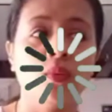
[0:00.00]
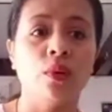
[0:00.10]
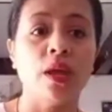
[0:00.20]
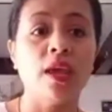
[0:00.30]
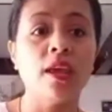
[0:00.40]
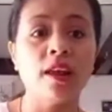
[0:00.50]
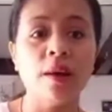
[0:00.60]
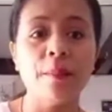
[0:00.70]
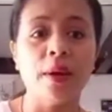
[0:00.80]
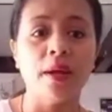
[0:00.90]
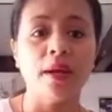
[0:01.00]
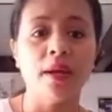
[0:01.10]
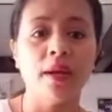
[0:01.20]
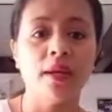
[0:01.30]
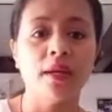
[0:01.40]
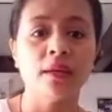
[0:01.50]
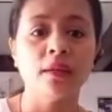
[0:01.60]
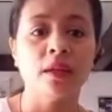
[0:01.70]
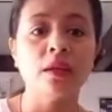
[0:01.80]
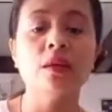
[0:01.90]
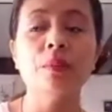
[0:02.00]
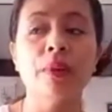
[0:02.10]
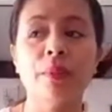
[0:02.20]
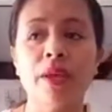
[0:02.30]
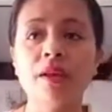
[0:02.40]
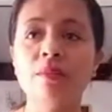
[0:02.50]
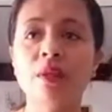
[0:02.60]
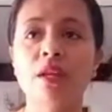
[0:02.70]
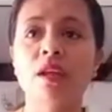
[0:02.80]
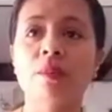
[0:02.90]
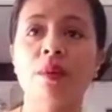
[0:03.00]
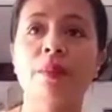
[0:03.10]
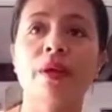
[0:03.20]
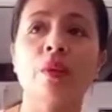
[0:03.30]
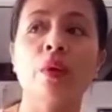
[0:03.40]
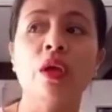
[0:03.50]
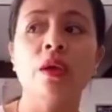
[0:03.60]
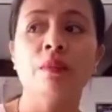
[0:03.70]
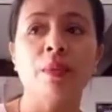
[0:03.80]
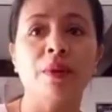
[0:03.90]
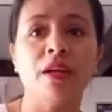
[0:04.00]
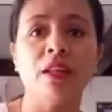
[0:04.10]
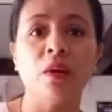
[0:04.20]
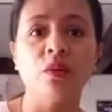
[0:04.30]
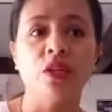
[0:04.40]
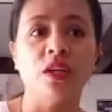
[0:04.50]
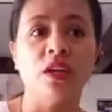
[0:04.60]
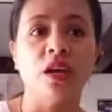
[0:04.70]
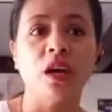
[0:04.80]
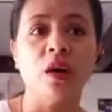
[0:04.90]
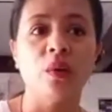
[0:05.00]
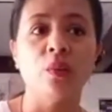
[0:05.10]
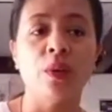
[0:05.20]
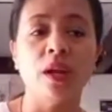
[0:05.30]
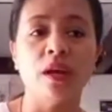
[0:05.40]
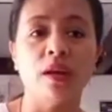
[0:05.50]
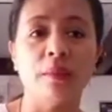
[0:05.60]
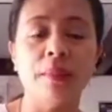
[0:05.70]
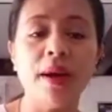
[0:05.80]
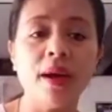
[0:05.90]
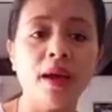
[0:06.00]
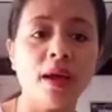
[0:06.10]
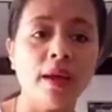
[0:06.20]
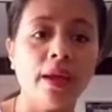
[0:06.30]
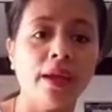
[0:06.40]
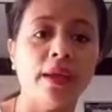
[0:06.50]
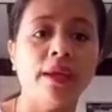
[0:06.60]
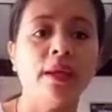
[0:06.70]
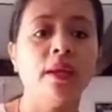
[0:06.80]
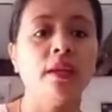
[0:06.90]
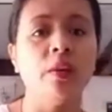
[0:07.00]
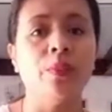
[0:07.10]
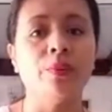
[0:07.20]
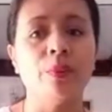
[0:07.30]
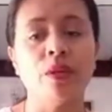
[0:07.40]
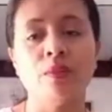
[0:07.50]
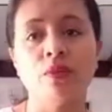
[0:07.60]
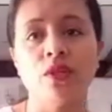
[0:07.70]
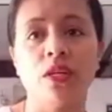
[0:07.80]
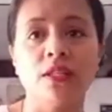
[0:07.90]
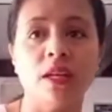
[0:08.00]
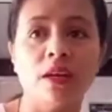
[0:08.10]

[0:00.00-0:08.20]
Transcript: nahihirapan. Eh, syempre, mahirap din kami, pero may mga tao dyan na walang bahay, na mamalimos lang sa